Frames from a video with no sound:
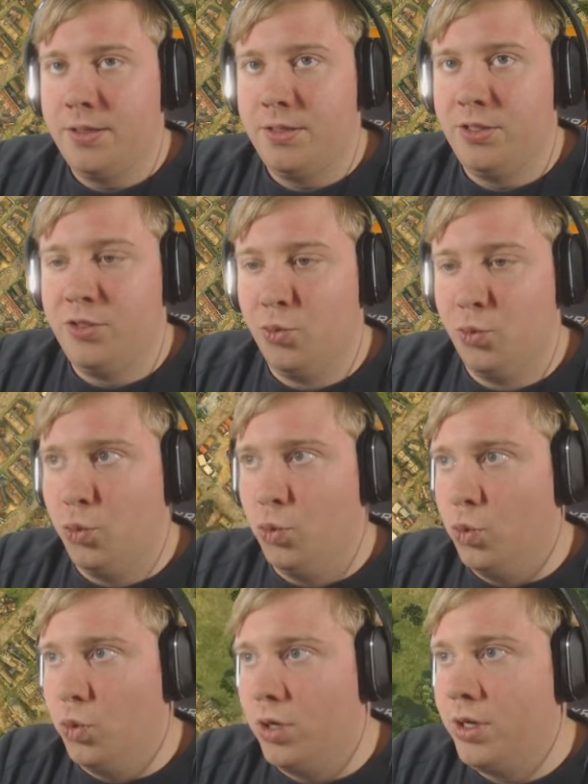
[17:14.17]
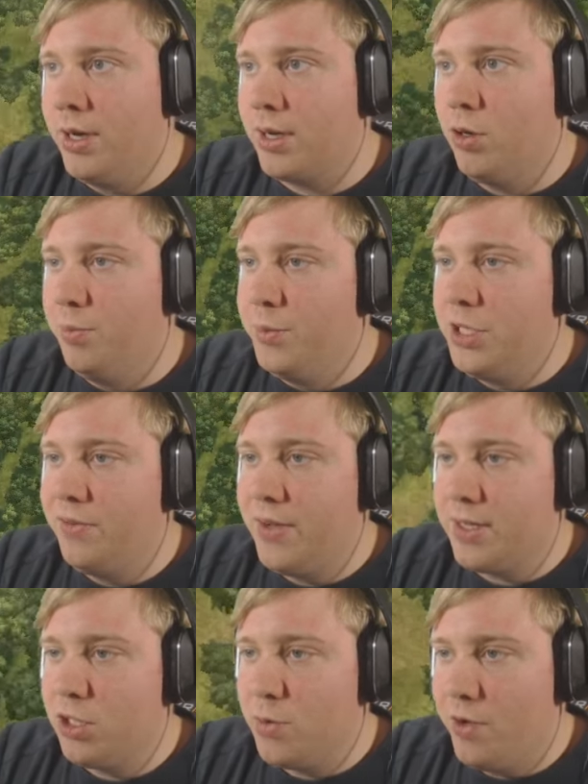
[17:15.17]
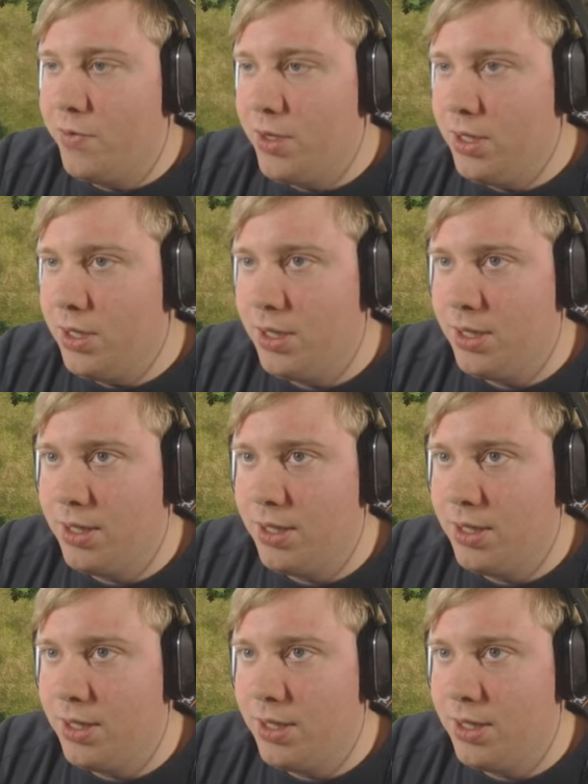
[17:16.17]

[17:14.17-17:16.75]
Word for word: So, na komm, ein bisschen Werkzeug brauchen wir.